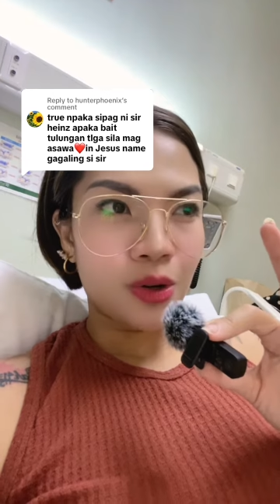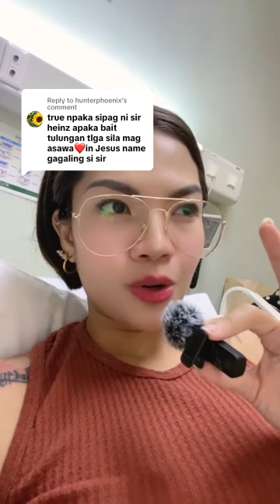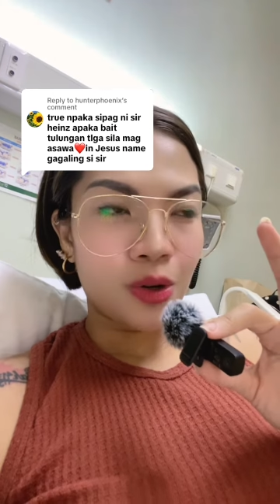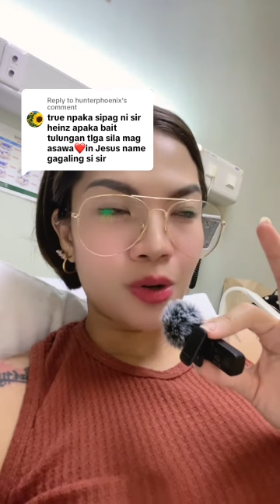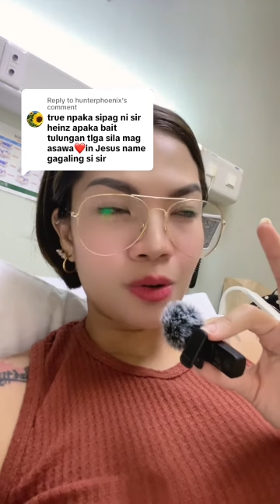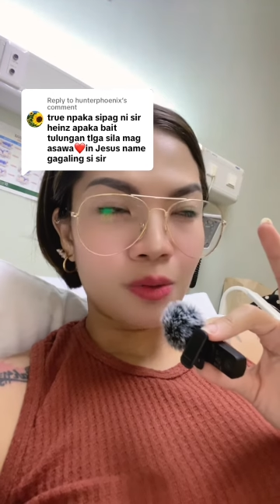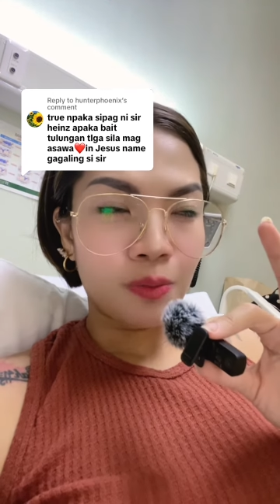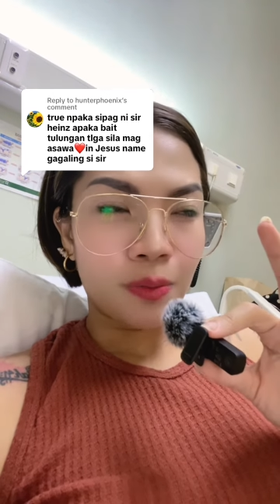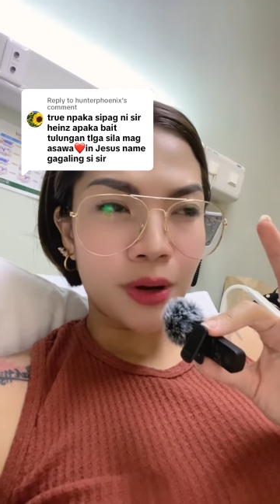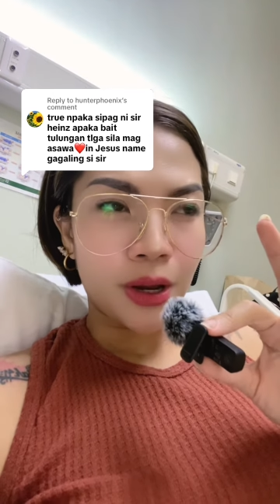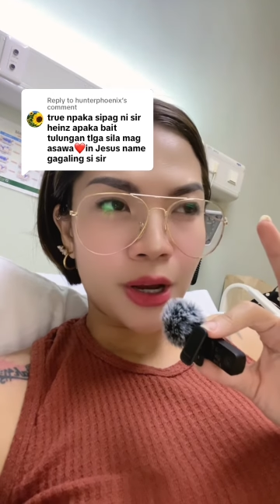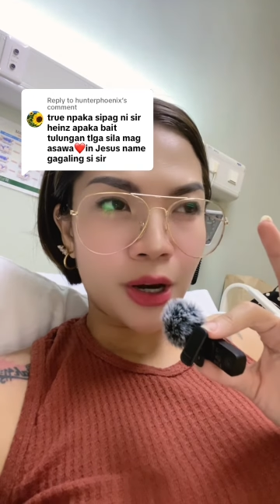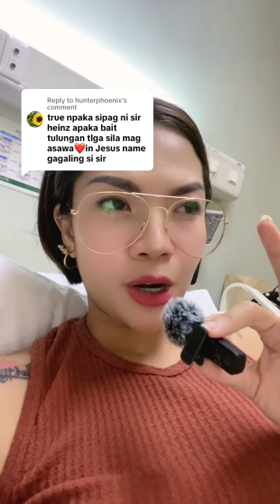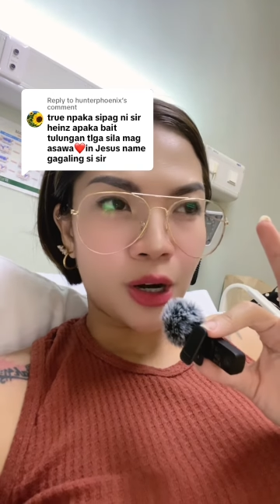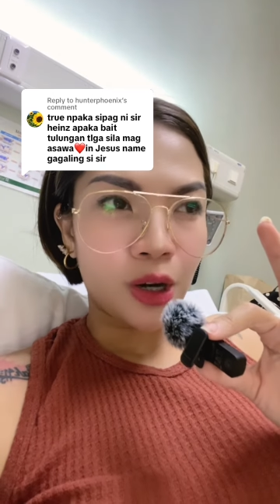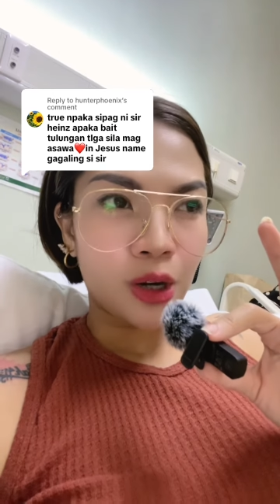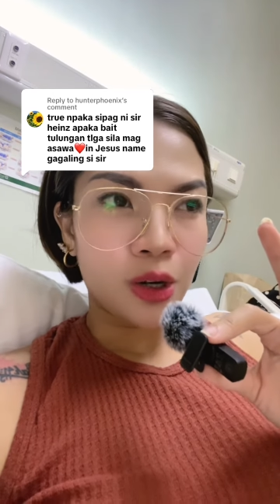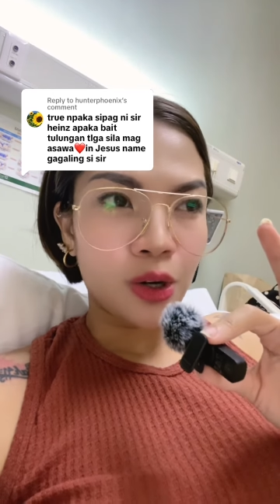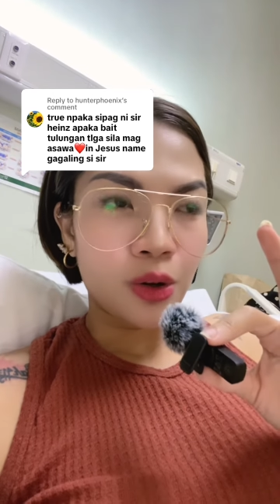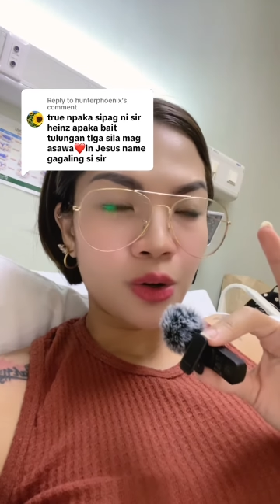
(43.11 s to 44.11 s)
Yung
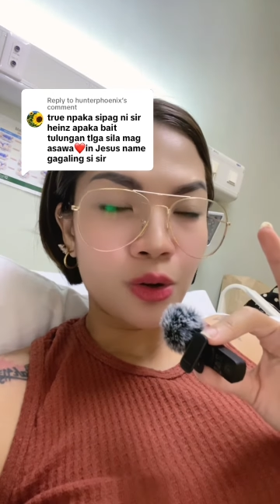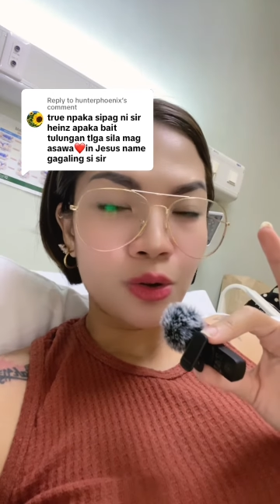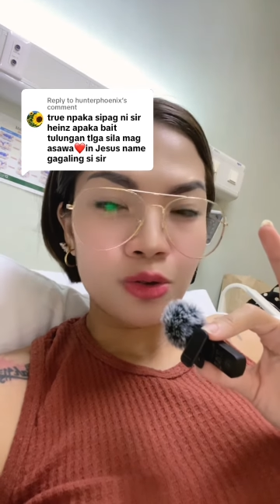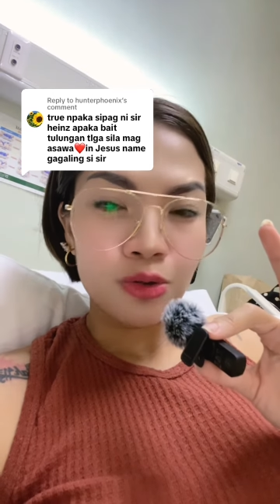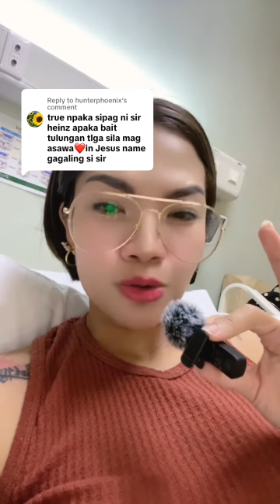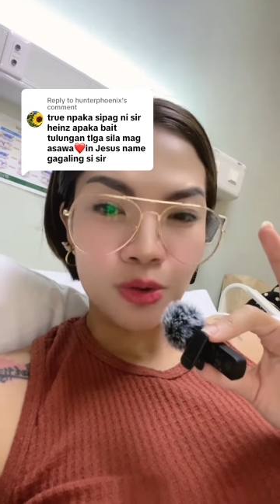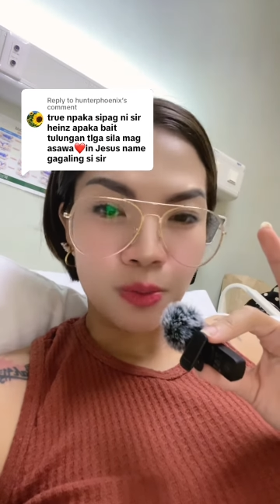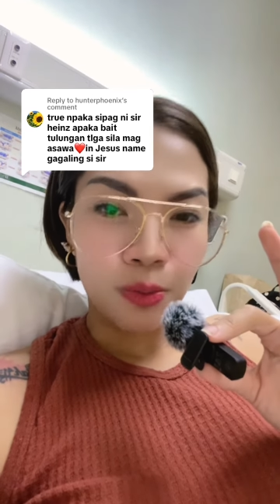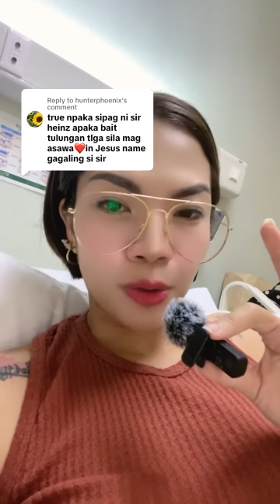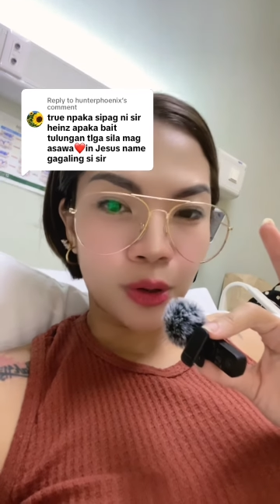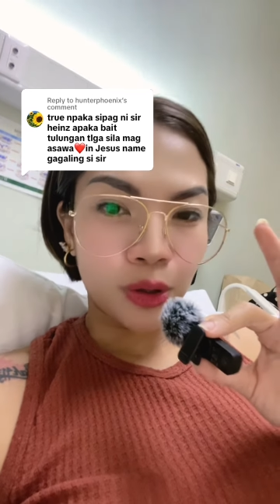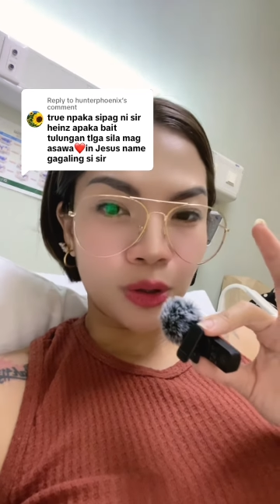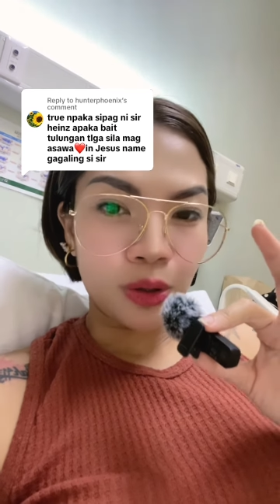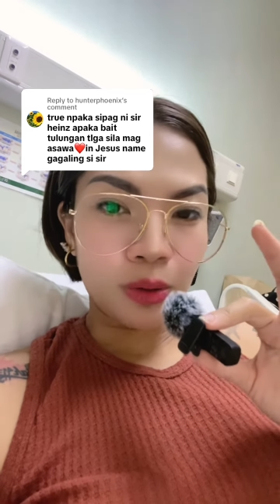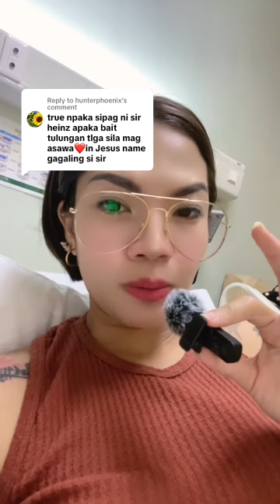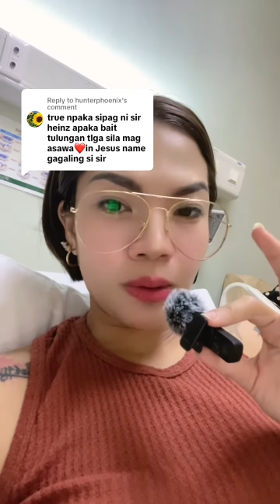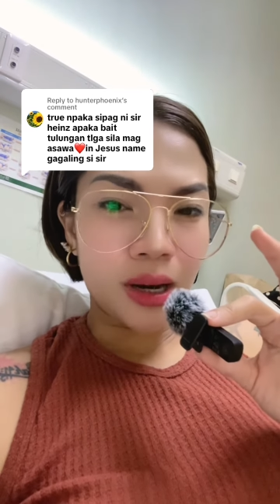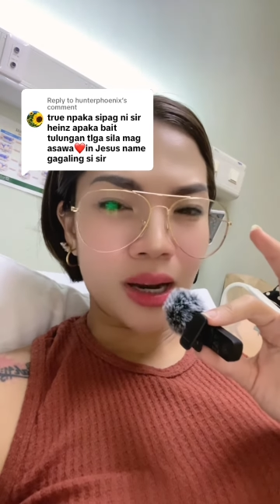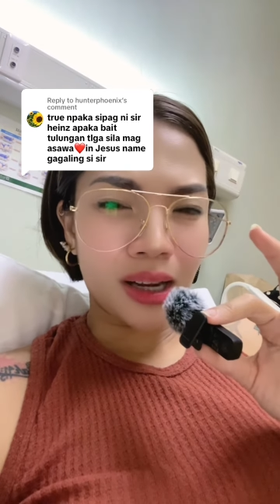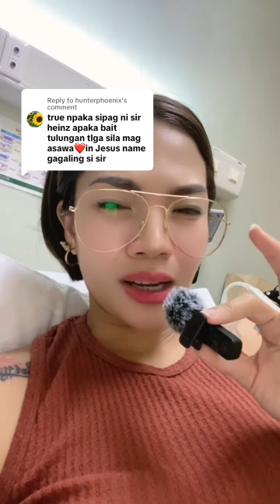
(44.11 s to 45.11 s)
prayer nyo, yung support
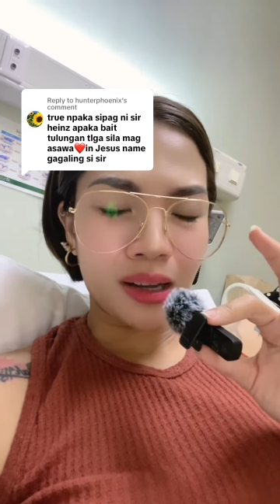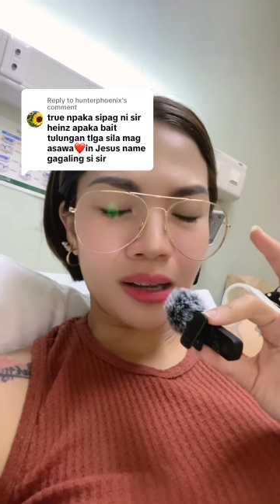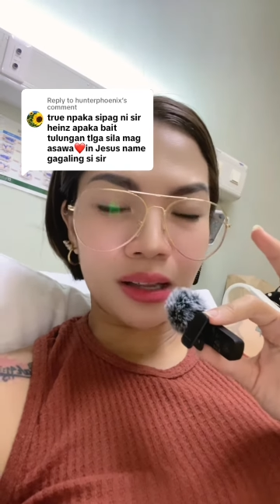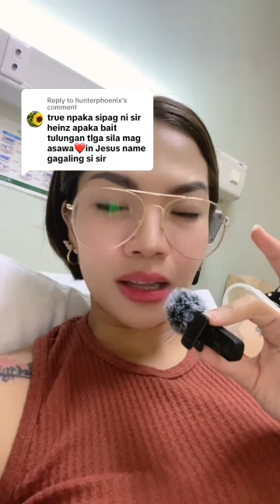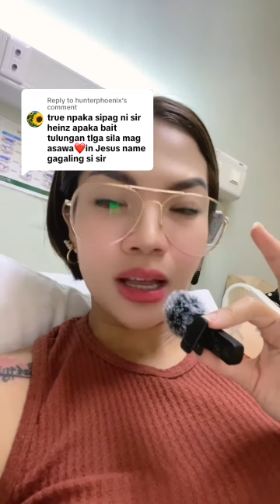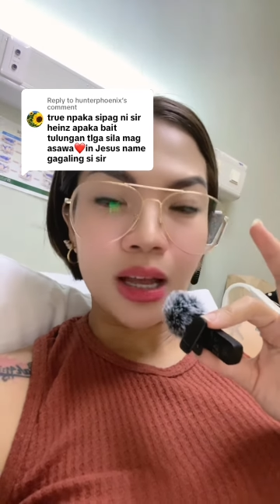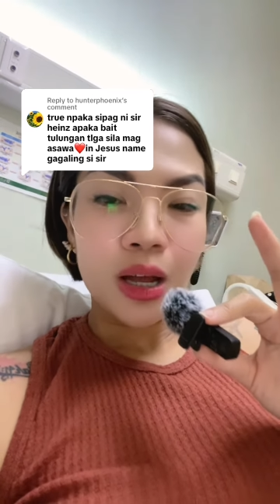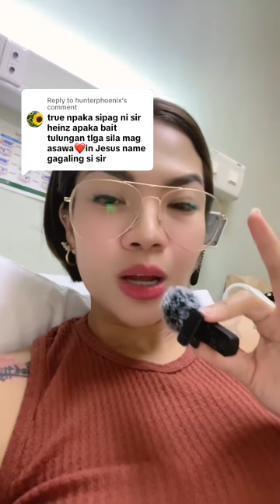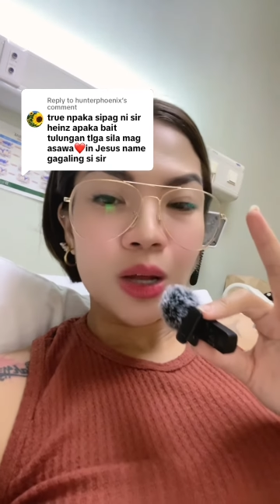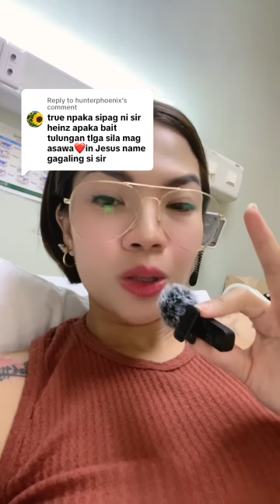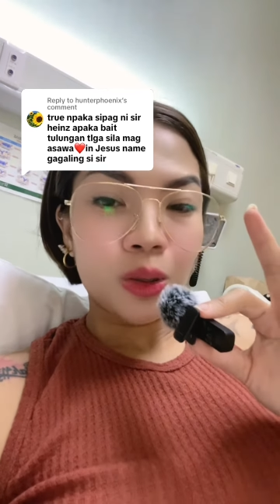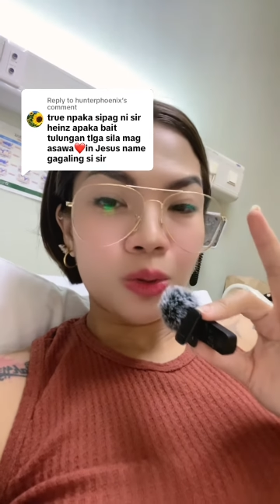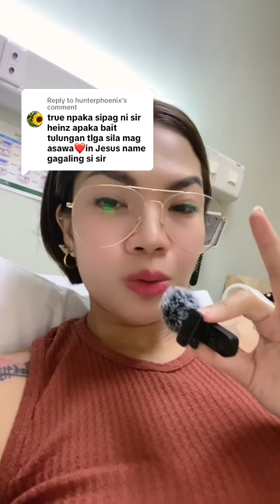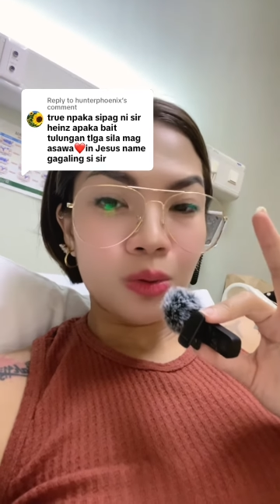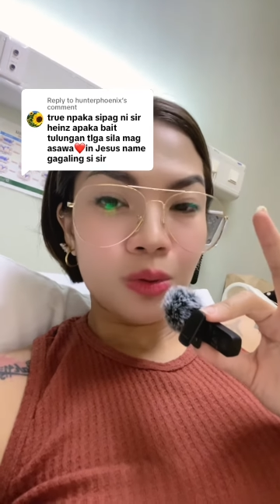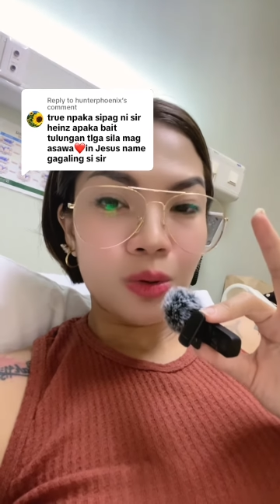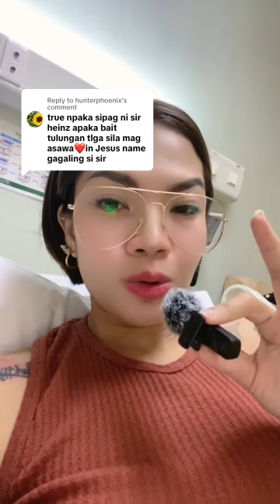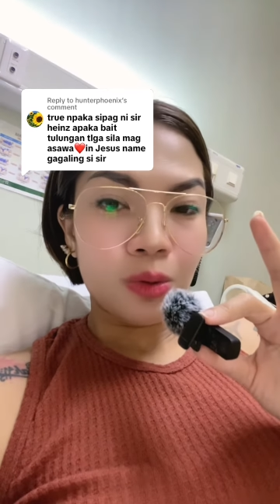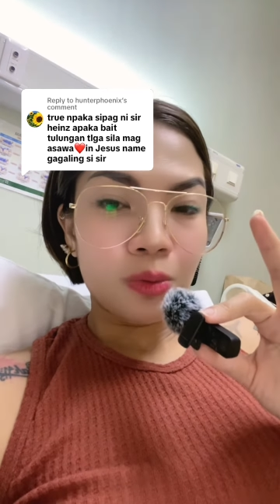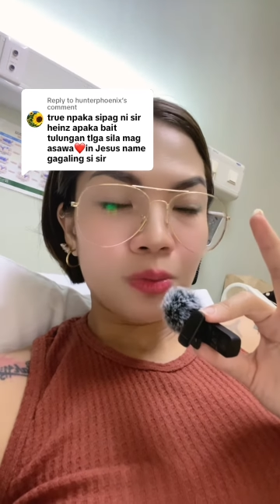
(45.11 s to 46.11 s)
nyo, malaking
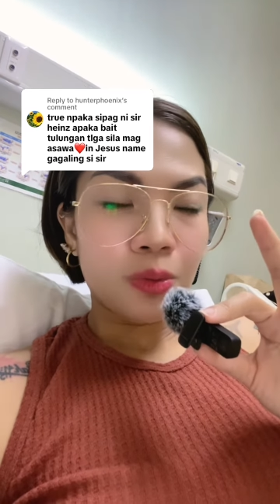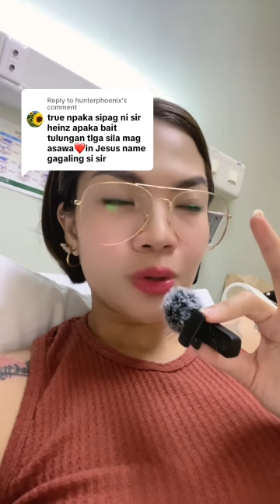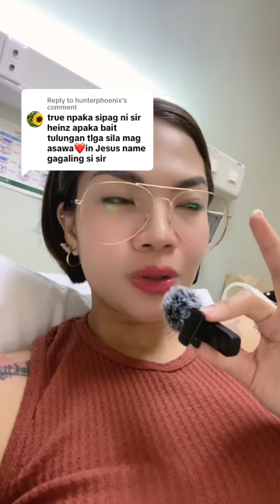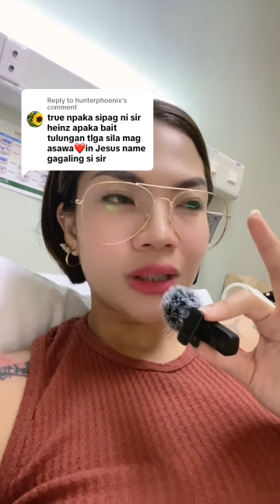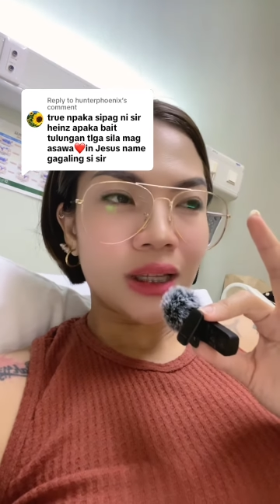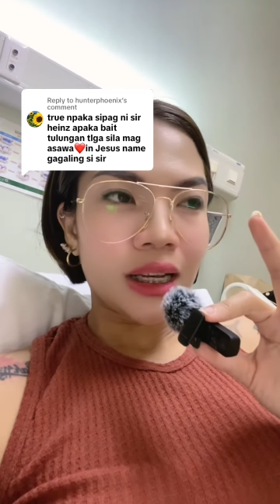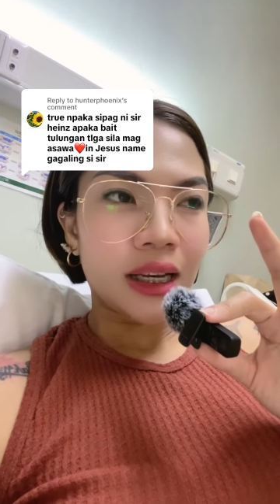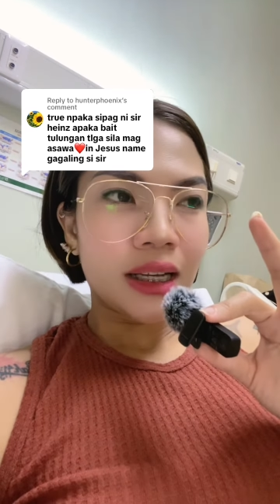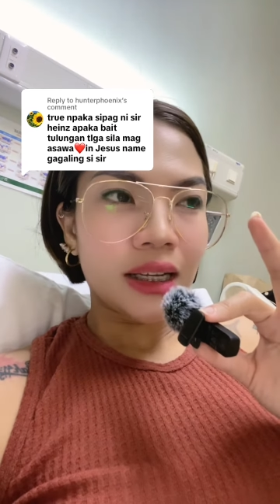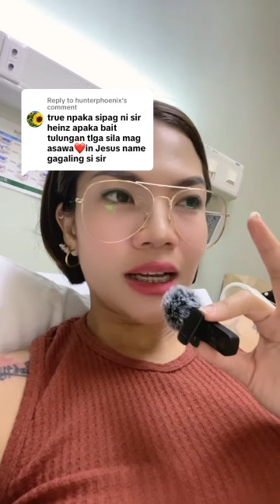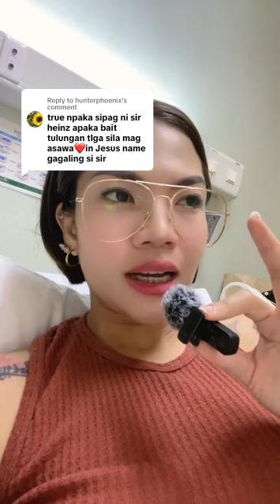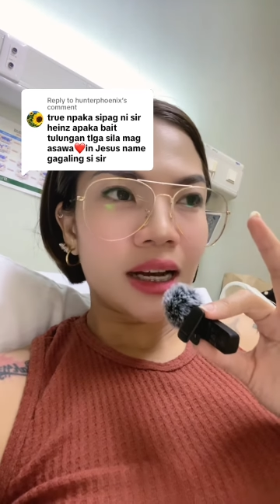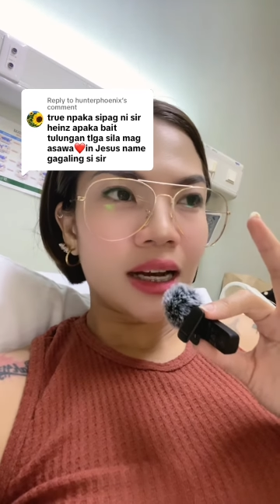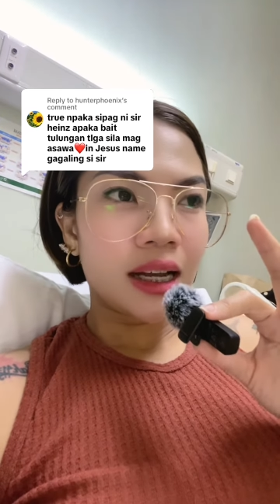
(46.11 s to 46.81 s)
tulong po talaga.